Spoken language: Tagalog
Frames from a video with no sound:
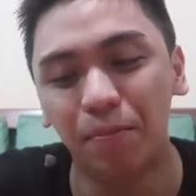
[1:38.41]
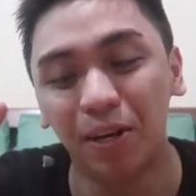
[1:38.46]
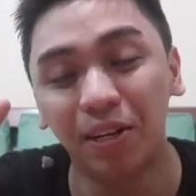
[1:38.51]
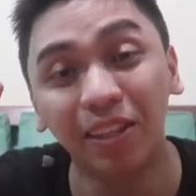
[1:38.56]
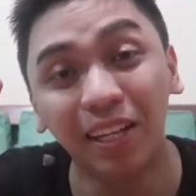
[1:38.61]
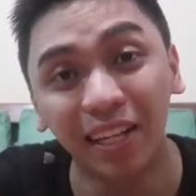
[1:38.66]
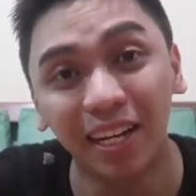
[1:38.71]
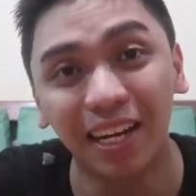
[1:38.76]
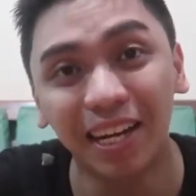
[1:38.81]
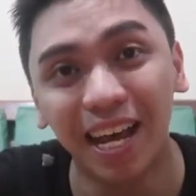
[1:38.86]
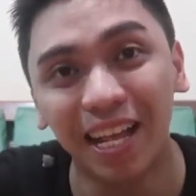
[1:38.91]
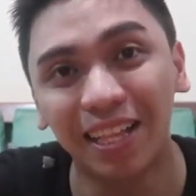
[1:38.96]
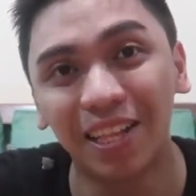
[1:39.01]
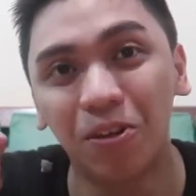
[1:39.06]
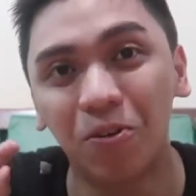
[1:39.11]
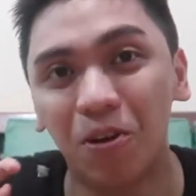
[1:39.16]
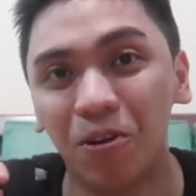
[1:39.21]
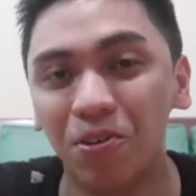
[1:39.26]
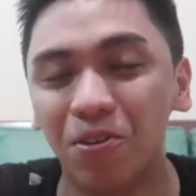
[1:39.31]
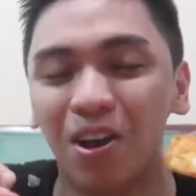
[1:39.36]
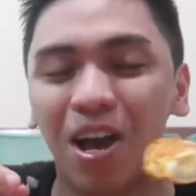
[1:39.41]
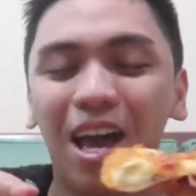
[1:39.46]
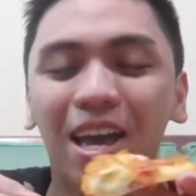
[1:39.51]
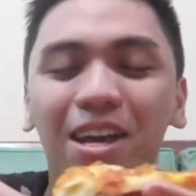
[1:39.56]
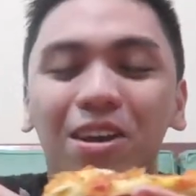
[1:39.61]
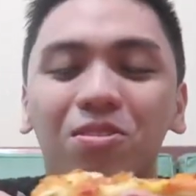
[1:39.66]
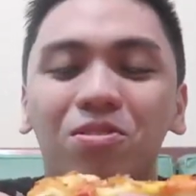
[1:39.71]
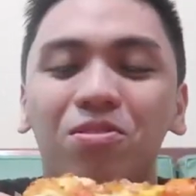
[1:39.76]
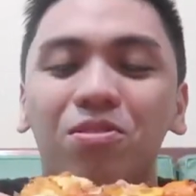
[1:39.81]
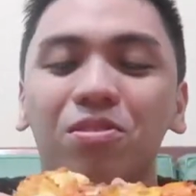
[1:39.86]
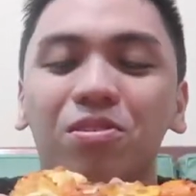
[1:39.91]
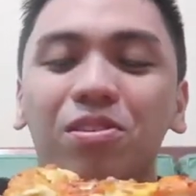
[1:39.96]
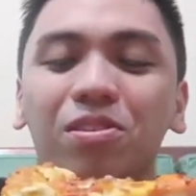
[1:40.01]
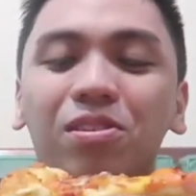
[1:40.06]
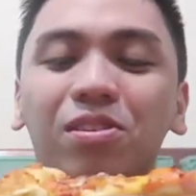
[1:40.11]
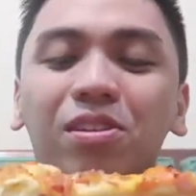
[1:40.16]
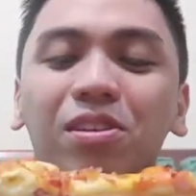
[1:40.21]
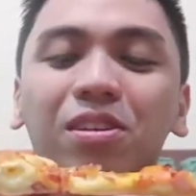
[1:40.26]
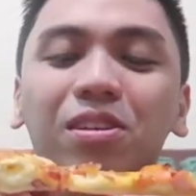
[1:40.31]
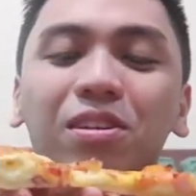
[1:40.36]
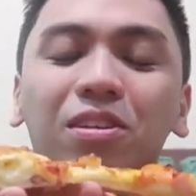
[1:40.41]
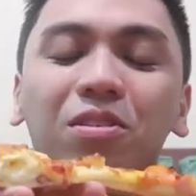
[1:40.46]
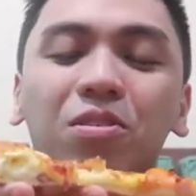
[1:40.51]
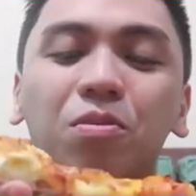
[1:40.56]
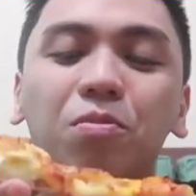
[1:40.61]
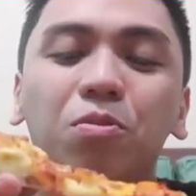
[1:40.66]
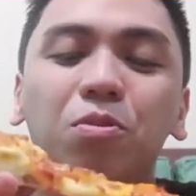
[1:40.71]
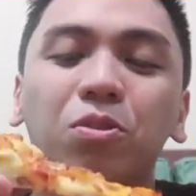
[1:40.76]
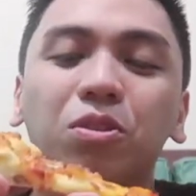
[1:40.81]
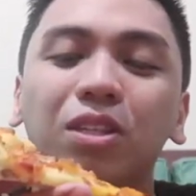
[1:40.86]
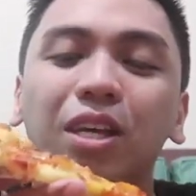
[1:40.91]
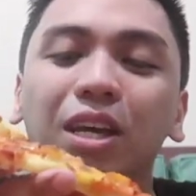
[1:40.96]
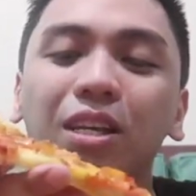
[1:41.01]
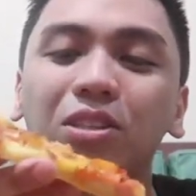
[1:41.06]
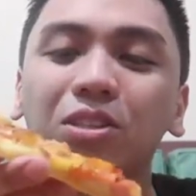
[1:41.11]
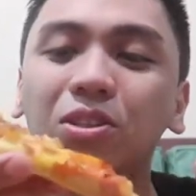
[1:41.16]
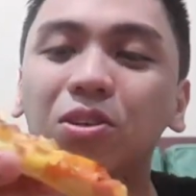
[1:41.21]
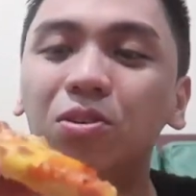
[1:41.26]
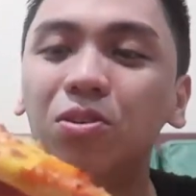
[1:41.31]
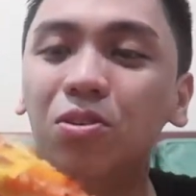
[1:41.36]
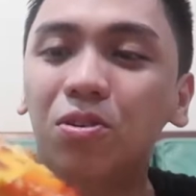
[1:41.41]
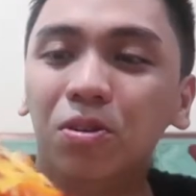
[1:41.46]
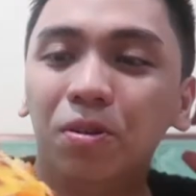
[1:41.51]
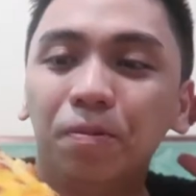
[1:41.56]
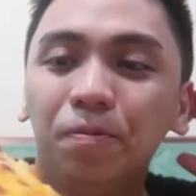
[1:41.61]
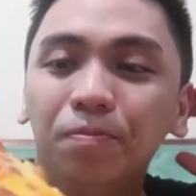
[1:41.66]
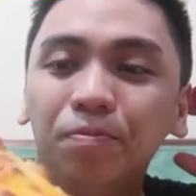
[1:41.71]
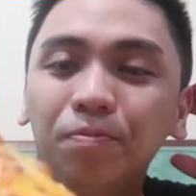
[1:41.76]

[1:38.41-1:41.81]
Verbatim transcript: Pero tingnan natin kung ano kaya kong busin. So,